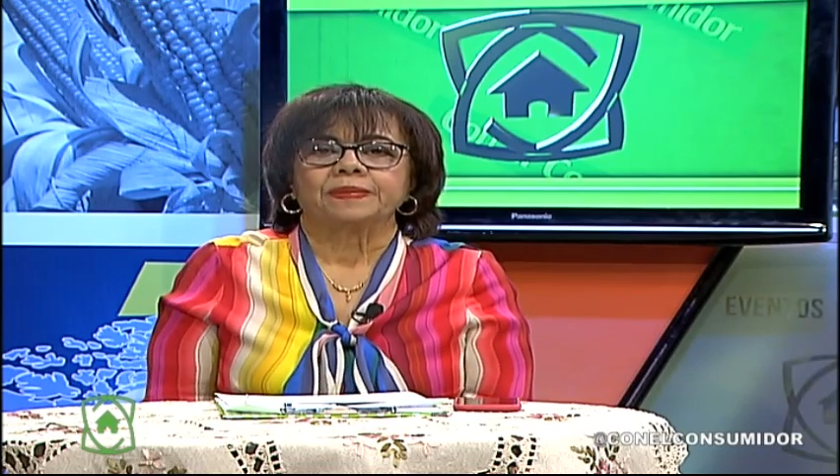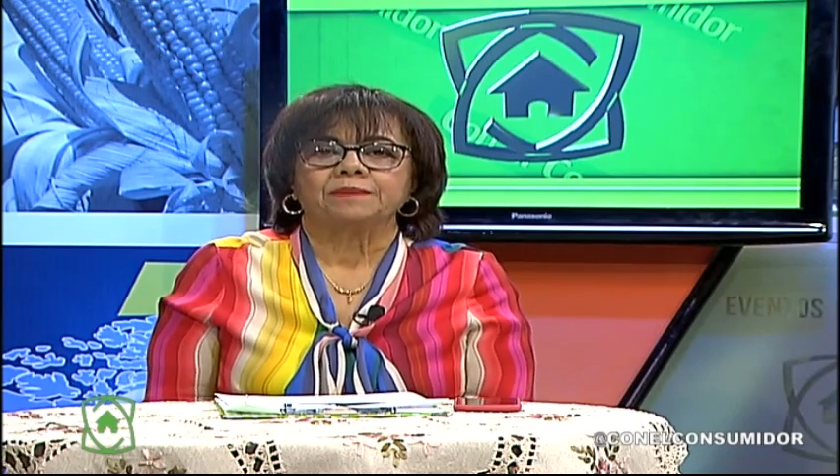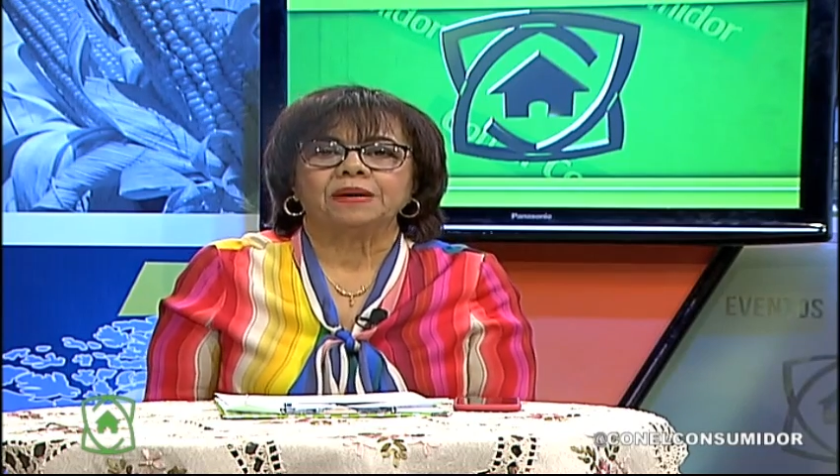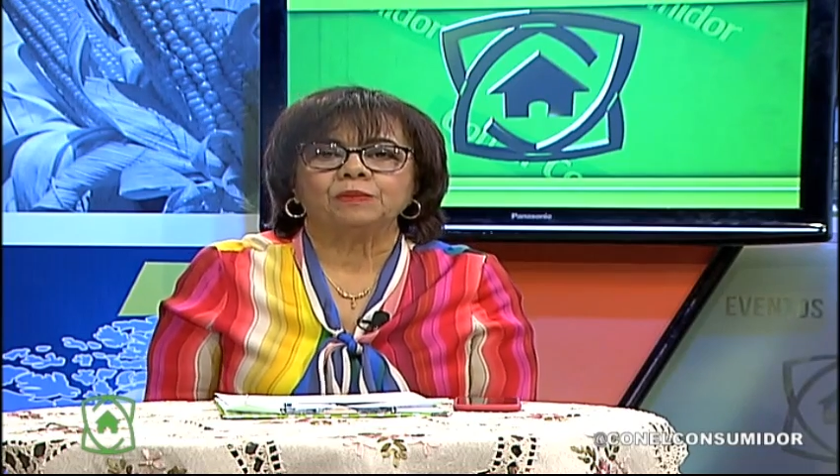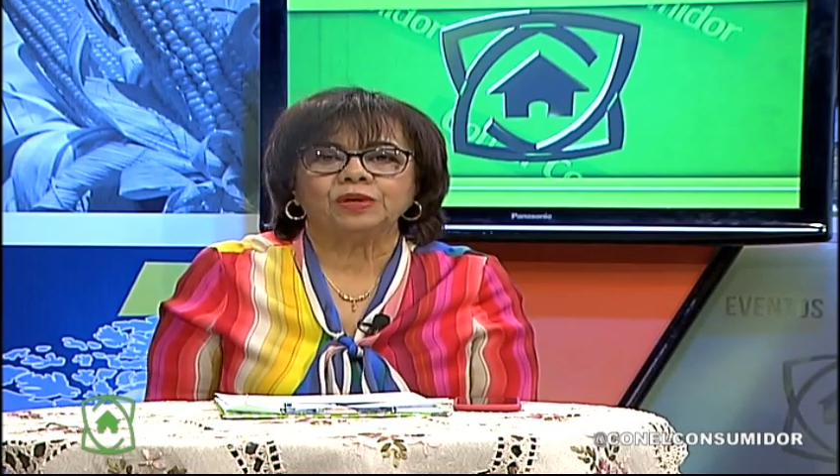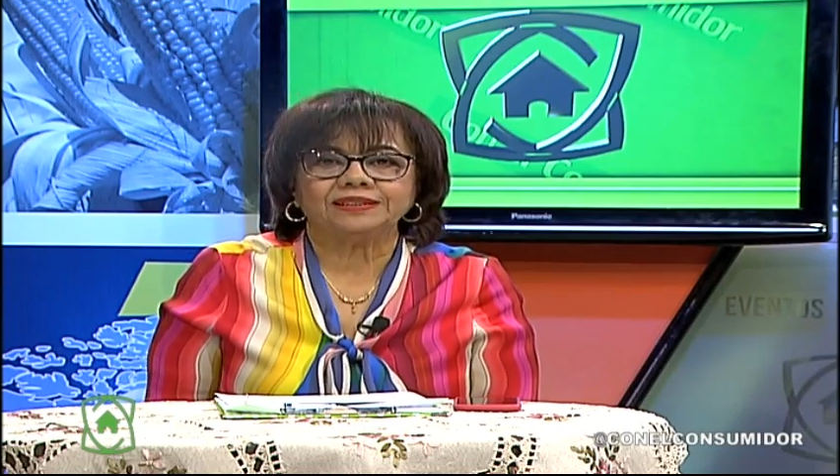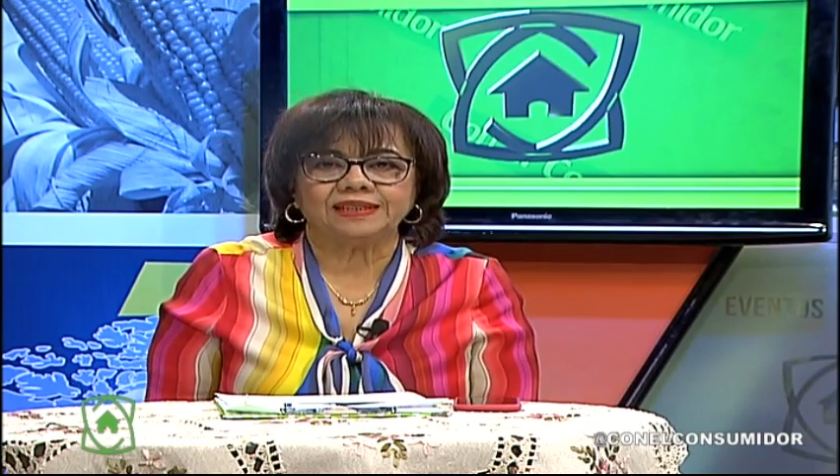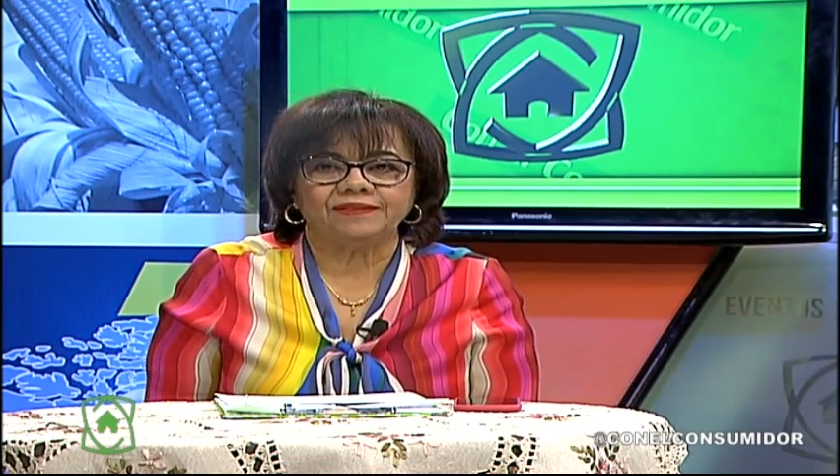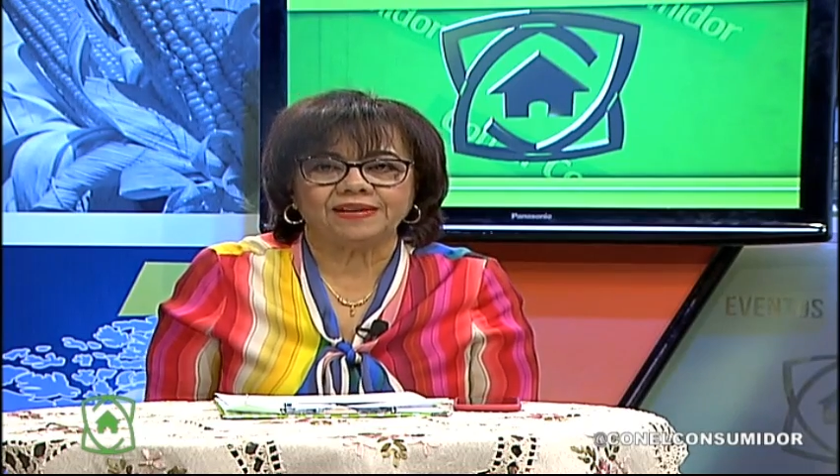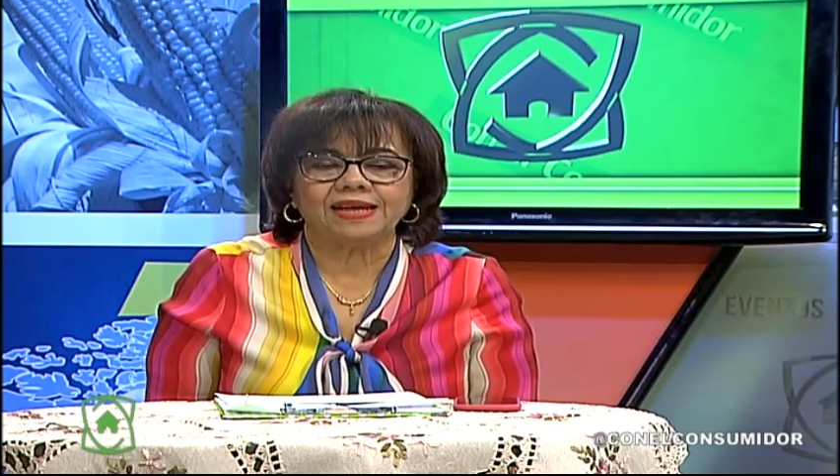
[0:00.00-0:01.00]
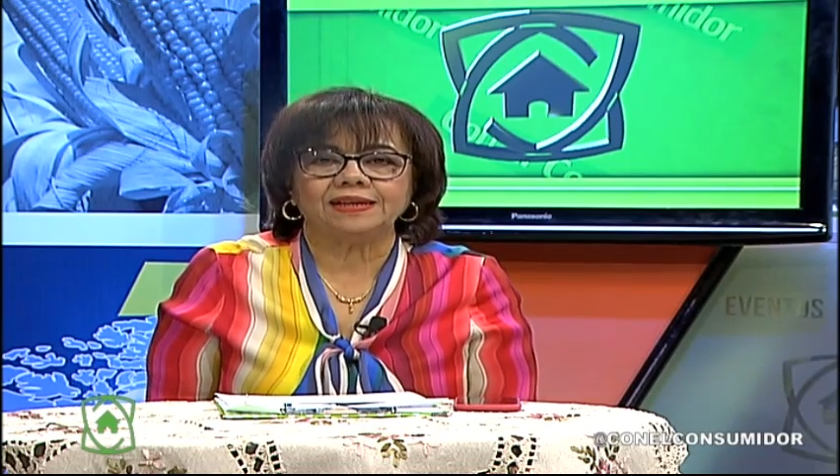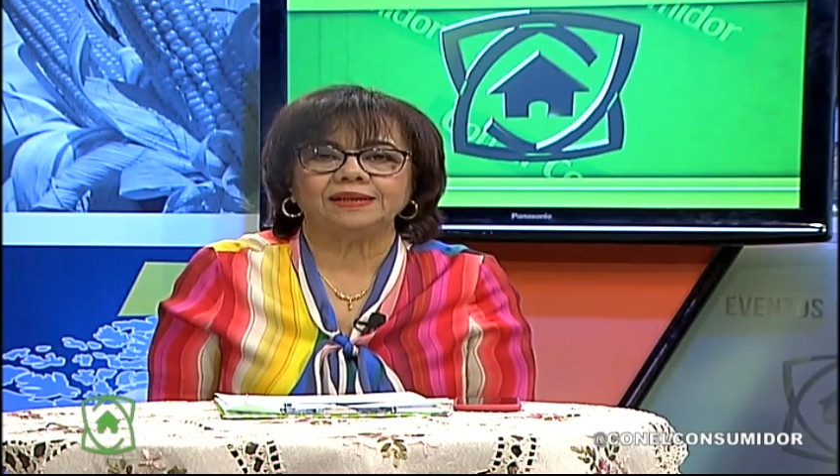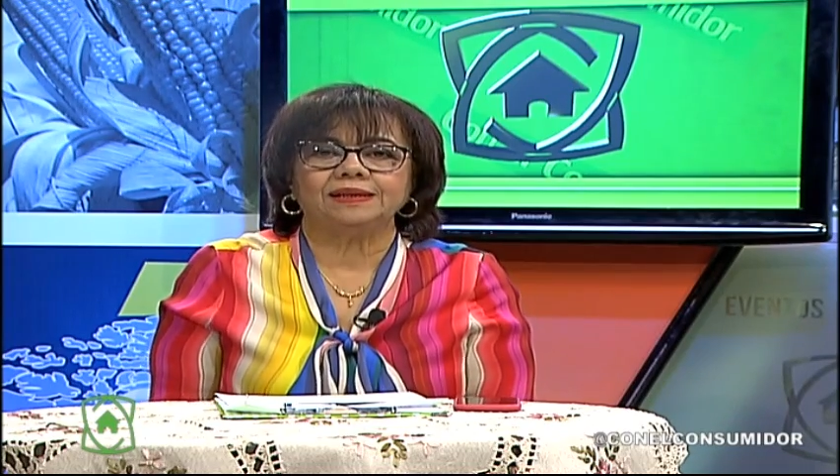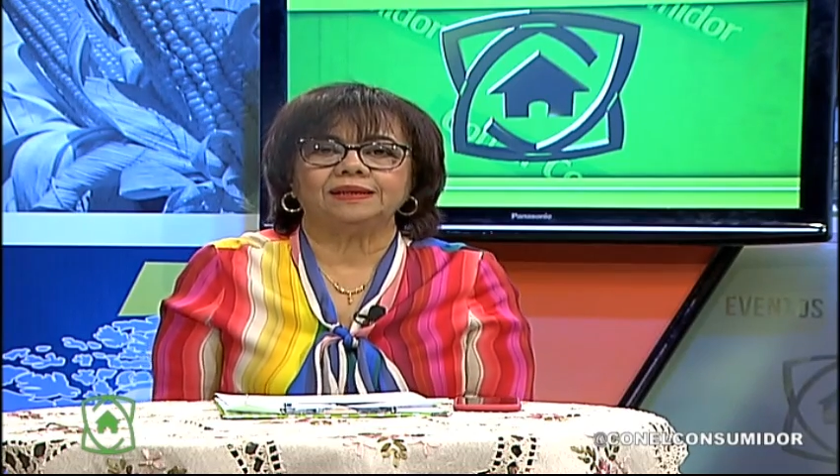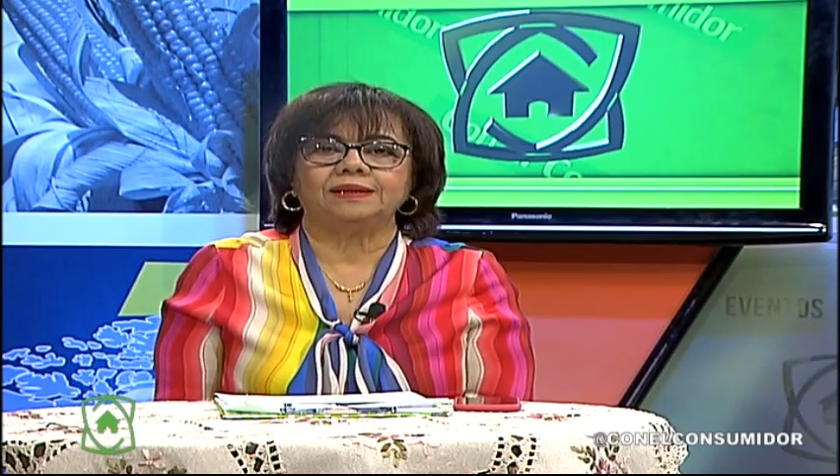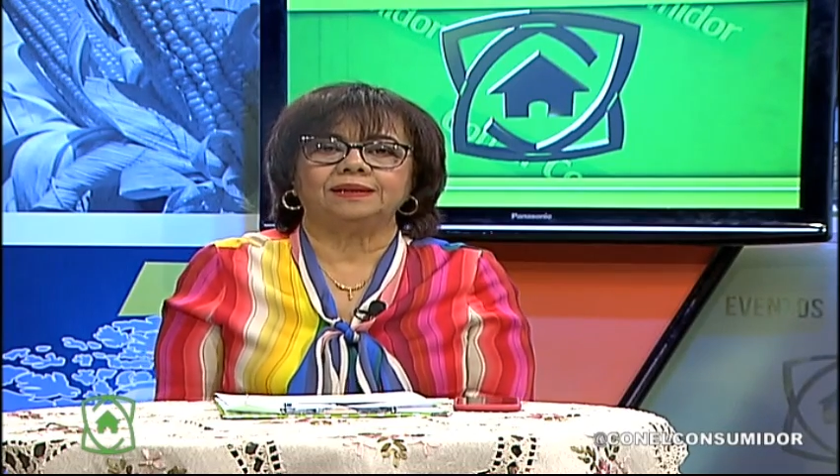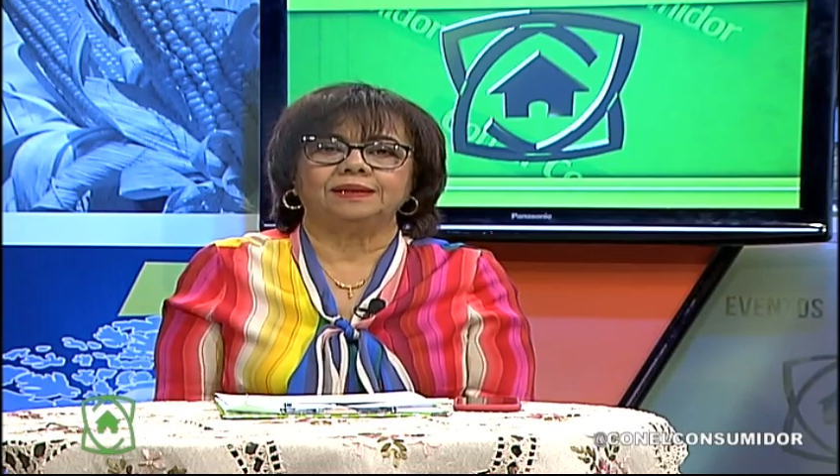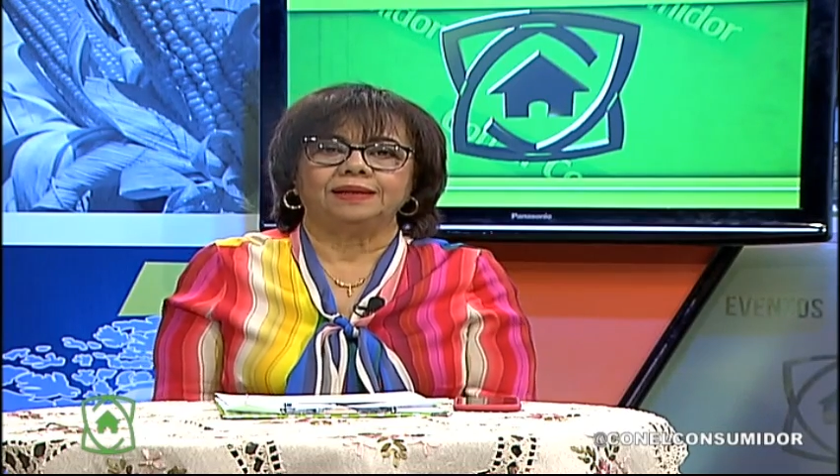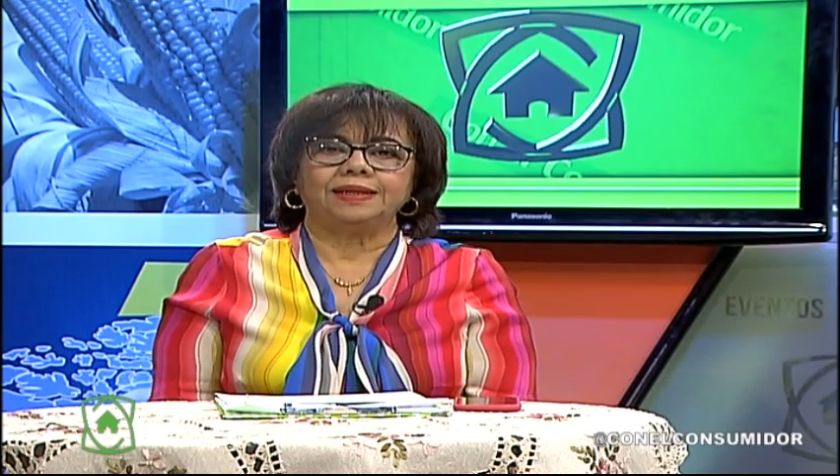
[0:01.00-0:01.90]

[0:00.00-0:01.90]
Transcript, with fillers: vamos a celebrar el,